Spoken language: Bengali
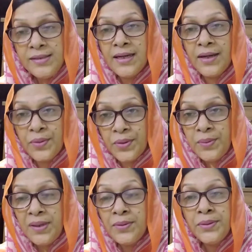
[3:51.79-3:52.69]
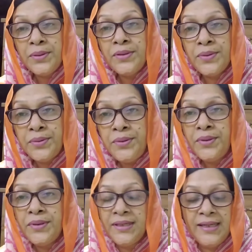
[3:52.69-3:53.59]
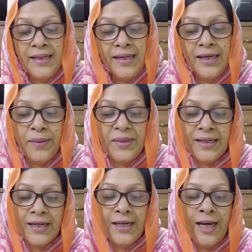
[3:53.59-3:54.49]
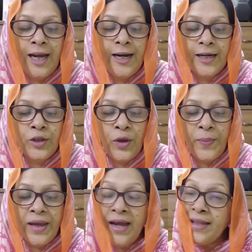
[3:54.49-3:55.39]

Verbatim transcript: যে ক্রমাগত যে উন্নতি সেদিকে আমাদেরকে খেয়াল রাখতে হবে